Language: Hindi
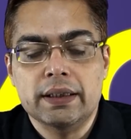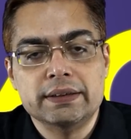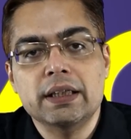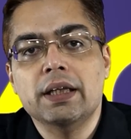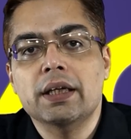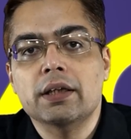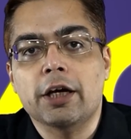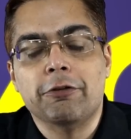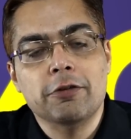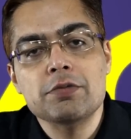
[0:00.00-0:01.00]
इसीलिए
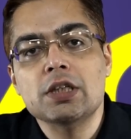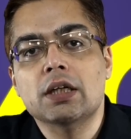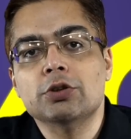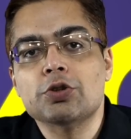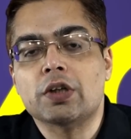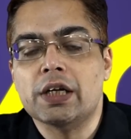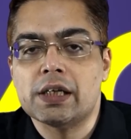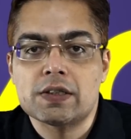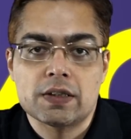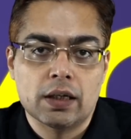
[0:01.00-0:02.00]
एफएमजी का जो
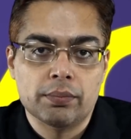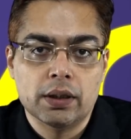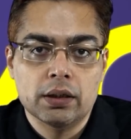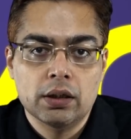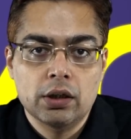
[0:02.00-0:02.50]
स्क्रीनिंग एग्ज़ाम है